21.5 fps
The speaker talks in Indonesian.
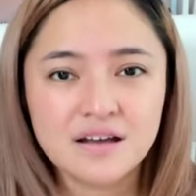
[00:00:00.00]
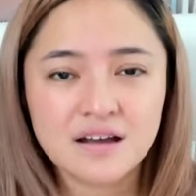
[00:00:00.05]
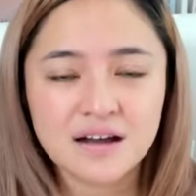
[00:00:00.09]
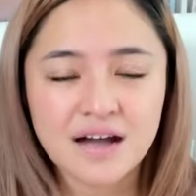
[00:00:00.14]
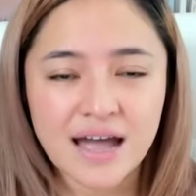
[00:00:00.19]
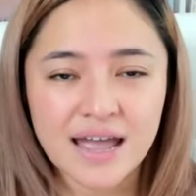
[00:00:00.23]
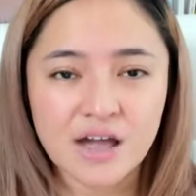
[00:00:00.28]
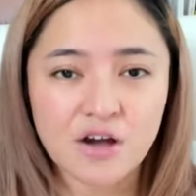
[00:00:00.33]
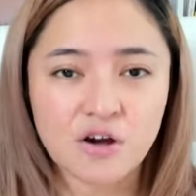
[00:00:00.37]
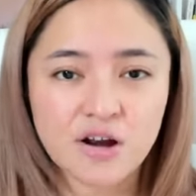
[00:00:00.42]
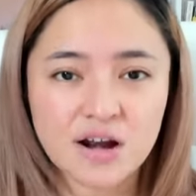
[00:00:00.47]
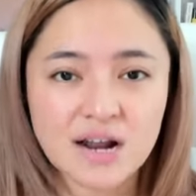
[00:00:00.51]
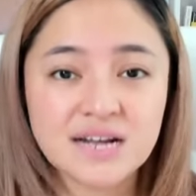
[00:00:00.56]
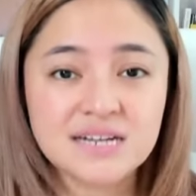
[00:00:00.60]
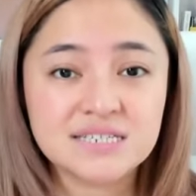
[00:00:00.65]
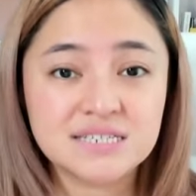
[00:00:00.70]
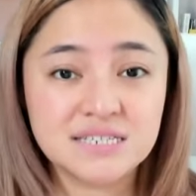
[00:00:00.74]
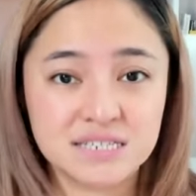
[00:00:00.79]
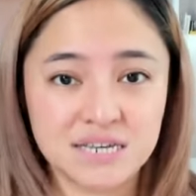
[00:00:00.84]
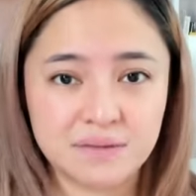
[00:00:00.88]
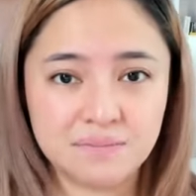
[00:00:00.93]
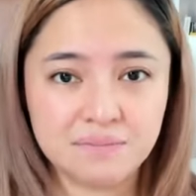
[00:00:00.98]
kayak orang
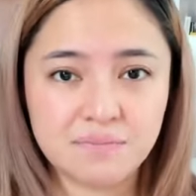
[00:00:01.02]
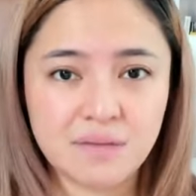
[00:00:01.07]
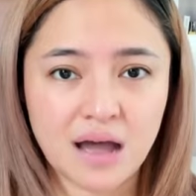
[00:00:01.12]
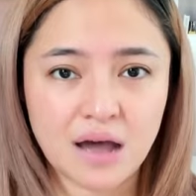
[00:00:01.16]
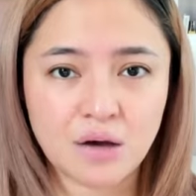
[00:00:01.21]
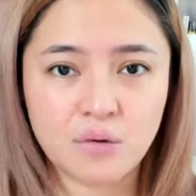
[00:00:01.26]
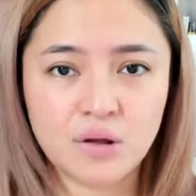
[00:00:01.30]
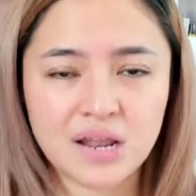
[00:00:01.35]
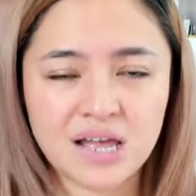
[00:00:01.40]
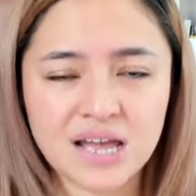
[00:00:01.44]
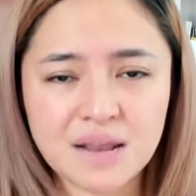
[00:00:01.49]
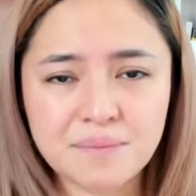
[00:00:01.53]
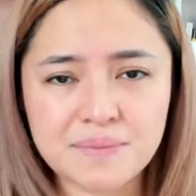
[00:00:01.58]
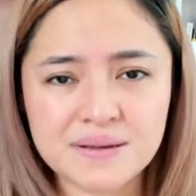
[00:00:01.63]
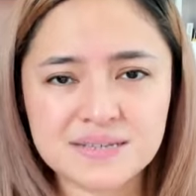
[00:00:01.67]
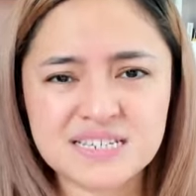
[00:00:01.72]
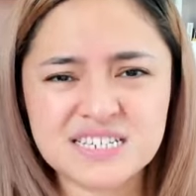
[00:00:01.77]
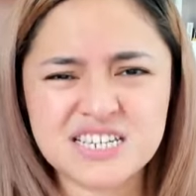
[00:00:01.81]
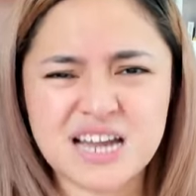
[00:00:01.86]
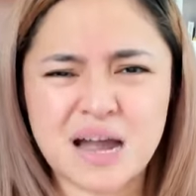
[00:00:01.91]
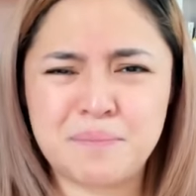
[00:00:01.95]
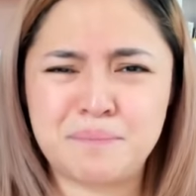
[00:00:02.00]
nge-gym awalnya kan
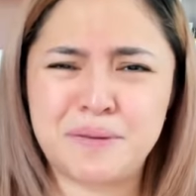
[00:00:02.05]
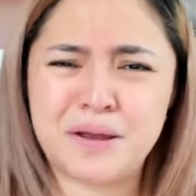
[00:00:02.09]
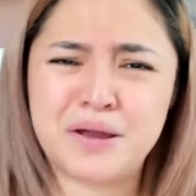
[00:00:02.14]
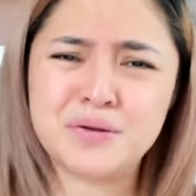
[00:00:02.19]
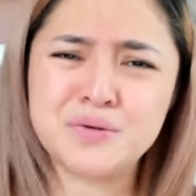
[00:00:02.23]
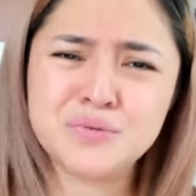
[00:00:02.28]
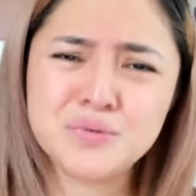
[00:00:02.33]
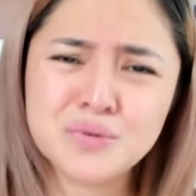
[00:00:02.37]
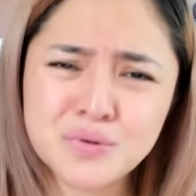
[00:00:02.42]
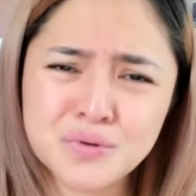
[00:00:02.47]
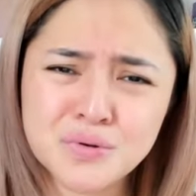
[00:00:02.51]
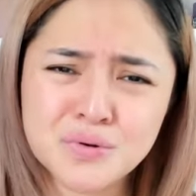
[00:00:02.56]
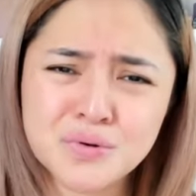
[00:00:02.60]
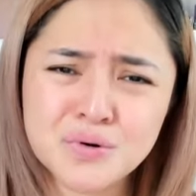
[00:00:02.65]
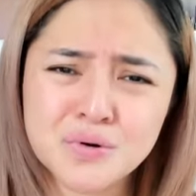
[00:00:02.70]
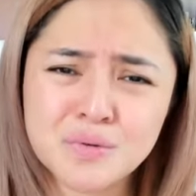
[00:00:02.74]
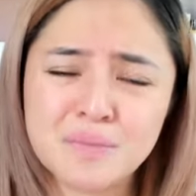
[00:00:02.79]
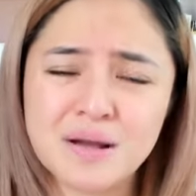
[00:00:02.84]
pasti capek dulu